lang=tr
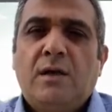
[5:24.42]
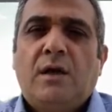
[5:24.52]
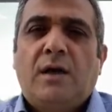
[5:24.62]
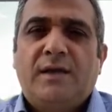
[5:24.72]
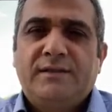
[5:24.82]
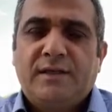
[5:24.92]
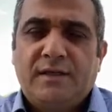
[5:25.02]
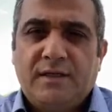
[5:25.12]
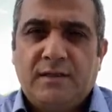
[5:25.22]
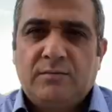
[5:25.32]

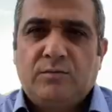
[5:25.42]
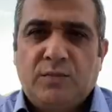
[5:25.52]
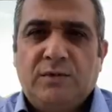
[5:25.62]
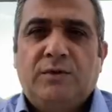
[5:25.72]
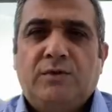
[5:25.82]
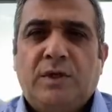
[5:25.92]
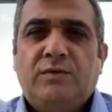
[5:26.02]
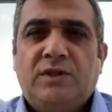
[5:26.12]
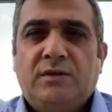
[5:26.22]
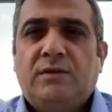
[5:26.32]
Azerilerin e,
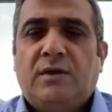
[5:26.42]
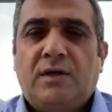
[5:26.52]
önemli